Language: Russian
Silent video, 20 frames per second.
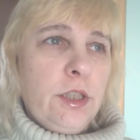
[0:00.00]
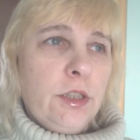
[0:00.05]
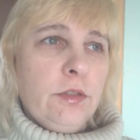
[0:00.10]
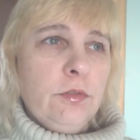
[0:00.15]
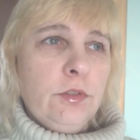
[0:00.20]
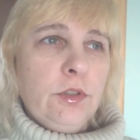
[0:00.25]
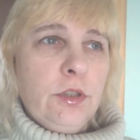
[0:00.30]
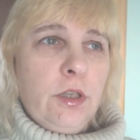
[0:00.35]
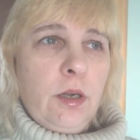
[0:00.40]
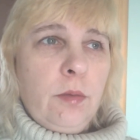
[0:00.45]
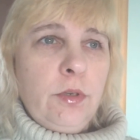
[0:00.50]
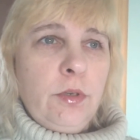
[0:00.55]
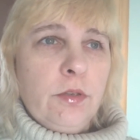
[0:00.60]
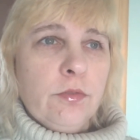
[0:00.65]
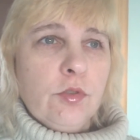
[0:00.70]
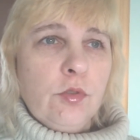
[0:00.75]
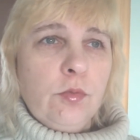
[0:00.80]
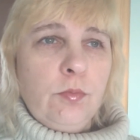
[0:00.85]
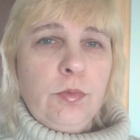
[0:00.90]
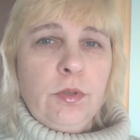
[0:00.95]
С 10
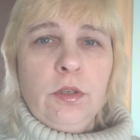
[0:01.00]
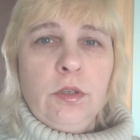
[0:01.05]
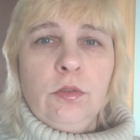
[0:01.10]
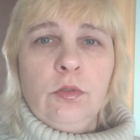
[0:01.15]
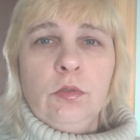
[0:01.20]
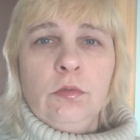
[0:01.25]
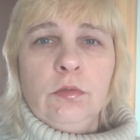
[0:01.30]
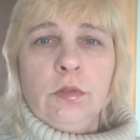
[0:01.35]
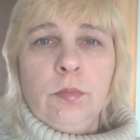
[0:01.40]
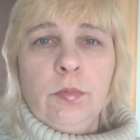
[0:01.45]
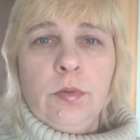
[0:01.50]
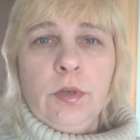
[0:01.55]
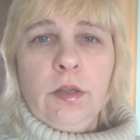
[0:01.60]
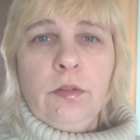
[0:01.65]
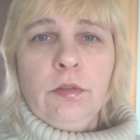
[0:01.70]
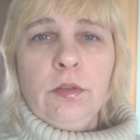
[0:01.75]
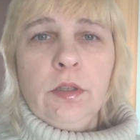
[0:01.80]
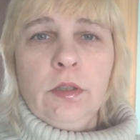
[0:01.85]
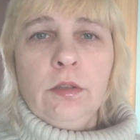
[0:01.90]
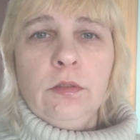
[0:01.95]
декабря вступили
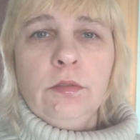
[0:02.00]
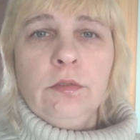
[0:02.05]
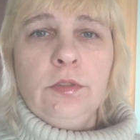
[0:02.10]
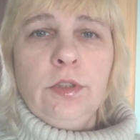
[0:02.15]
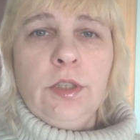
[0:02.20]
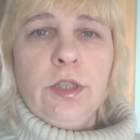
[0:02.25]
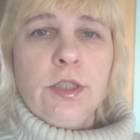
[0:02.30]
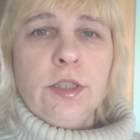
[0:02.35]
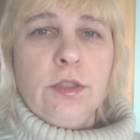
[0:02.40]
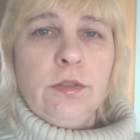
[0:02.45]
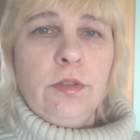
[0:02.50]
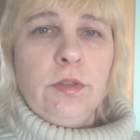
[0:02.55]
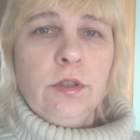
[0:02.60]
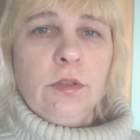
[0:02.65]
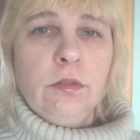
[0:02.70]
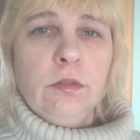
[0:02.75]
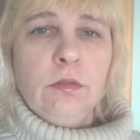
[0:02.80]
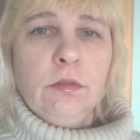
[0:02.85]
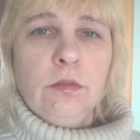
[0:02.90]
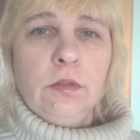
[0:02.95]
новые правила в
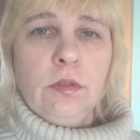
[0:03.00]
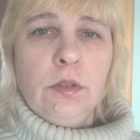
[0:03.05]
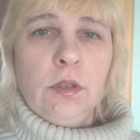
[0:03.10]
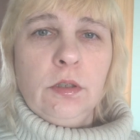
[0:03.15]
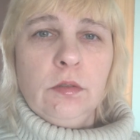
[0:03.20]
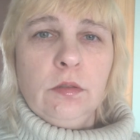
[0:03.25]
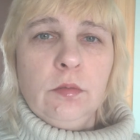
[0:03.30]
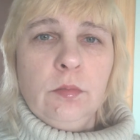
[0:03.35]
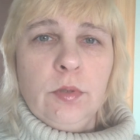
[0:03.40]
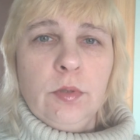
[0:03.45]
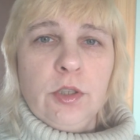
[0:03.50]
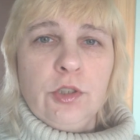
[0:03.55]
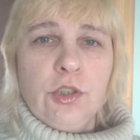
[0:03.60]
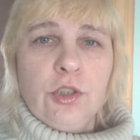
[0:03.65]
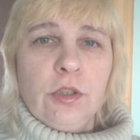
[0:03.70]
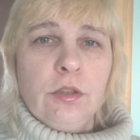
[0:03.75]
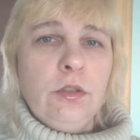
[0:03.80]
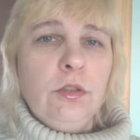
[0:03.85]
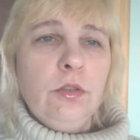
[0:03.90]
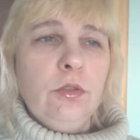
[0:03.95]
действие на
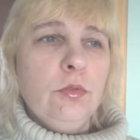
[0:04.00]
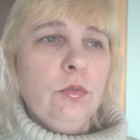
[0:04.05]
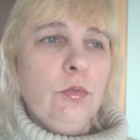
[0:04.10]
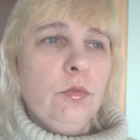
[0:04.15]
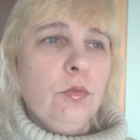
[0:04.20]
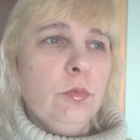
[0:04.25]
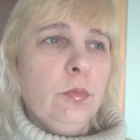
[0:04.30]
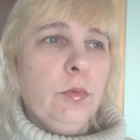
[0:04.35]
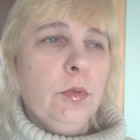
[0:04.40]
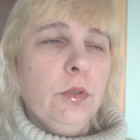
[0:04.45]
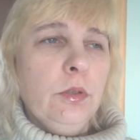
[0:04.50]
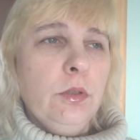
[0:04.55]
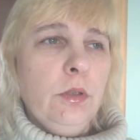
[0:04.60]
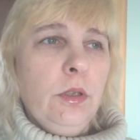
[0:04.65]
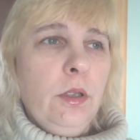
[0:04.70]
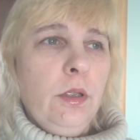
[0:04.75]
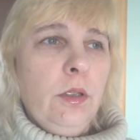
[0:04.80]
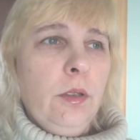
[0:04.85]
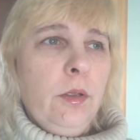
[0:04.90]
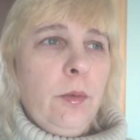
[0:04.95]
площадке YouTube.
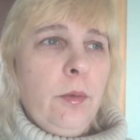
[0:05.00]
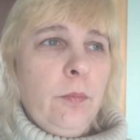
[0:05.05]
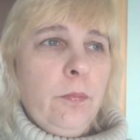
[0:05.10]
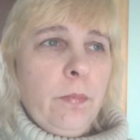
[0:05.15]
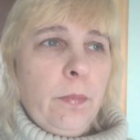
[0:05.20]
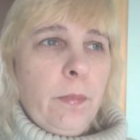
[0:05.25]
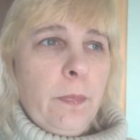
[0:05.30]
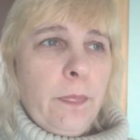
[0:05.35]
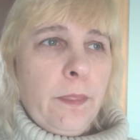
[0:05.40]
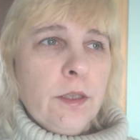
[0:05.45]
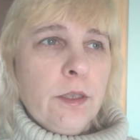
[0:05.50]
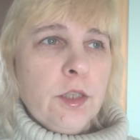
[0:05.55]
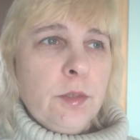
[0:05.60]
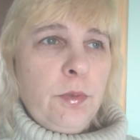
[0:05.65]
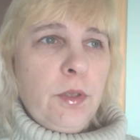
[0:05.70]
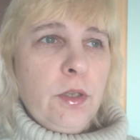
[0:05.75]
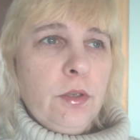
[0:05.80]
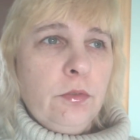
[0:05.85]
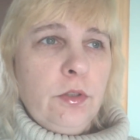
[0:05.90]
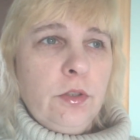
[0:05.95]

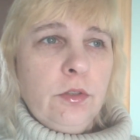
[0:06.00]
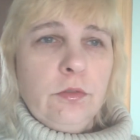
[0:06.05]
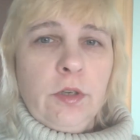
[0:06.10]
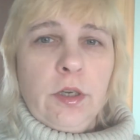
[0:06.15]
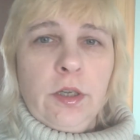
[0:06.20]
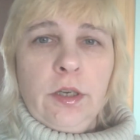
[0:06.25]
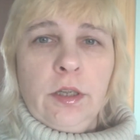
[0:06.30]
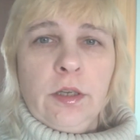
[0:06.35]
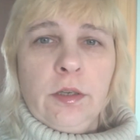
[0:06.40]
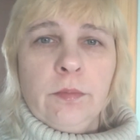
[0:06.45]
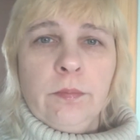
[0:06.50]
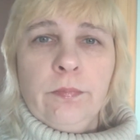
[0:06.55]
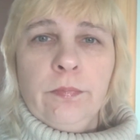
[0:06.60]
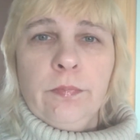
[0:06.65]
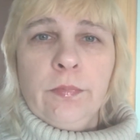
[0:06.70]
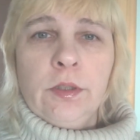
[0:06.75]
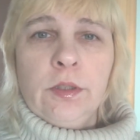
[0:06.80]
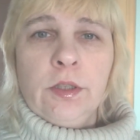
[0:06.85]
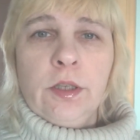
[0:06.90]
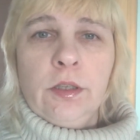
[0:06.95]
С 1
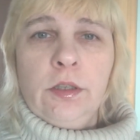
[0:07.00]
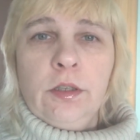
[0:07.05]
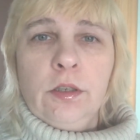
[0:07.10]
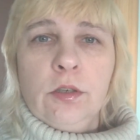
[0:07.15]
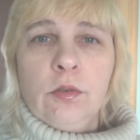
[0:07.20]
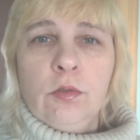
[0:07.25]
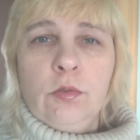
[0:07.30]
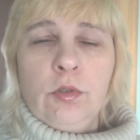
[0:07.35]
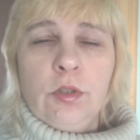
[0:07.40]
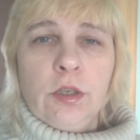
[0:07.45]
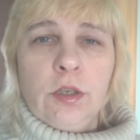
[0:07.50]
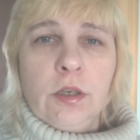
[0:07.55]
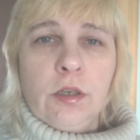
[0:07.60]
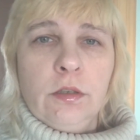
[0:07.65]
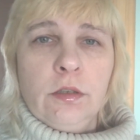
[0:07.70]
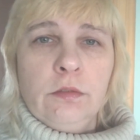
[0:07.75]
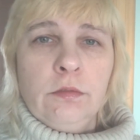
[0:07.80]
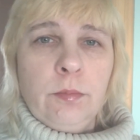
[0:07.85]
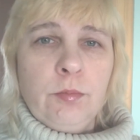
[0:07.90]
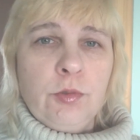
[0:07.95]
января на таких
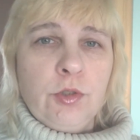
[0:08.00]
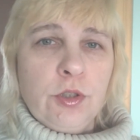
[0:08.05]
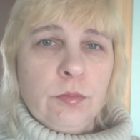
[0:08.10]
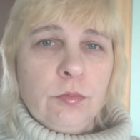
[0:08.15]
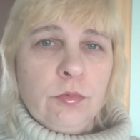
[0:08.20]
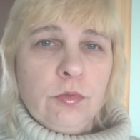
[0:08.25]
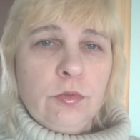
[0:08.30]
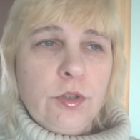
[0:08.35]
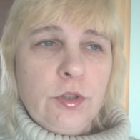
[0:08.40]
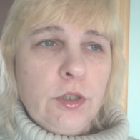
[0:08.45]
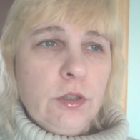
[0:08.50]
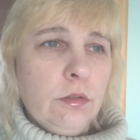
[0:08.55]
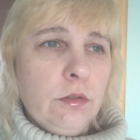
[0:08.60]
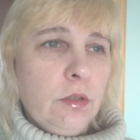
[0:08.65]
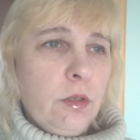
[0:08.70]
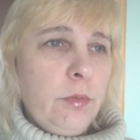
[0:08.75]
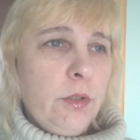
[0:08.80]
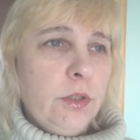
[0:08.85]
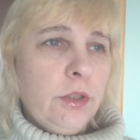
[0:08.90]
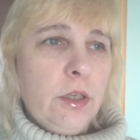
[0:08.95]
роликах вообще будут
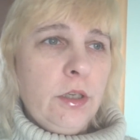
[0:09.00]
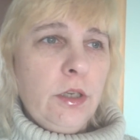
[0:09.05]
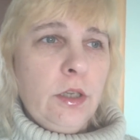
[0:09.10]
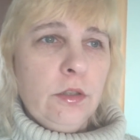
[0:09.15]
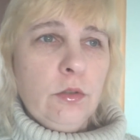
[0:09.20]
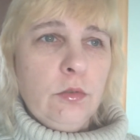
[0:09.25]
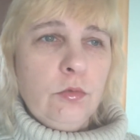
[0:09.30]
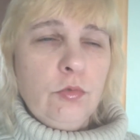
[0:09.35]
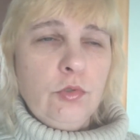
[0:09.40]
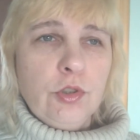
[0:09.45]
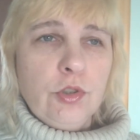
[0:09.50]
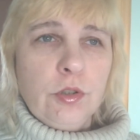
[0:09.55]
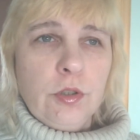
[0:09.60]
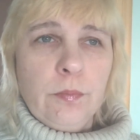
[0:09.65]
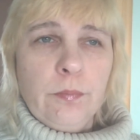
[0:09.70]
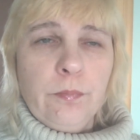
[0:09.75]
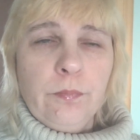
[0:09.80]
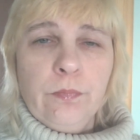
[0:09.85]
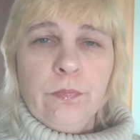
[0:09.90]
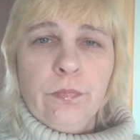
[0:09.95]
все комментарии
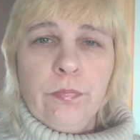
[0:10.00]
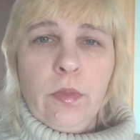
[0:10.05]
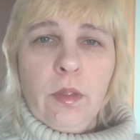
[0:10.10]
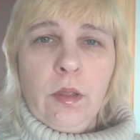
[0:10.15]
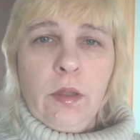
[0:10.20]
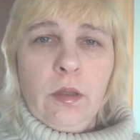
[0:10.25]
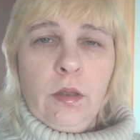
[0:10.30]
отключены.